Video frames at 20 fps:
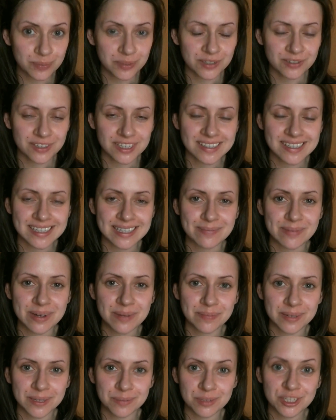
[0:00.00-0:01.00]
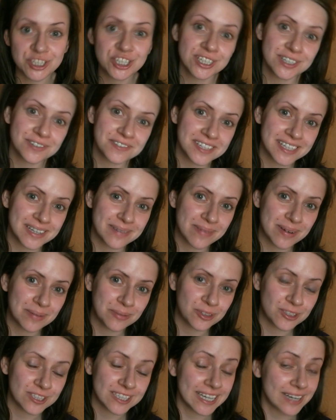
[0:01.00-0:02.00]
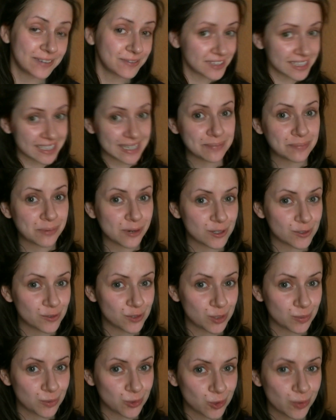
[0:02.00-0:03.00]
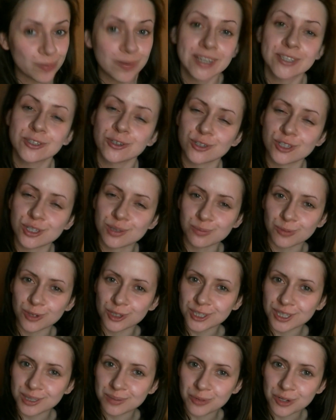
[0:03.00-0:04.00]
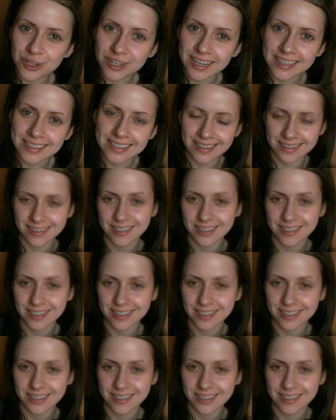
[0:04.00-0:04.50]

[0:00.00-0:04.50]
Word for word: Привет всем моим подписчикам, всем моим друзьям, всем пользователям YouTube, которые смотрят мой канал.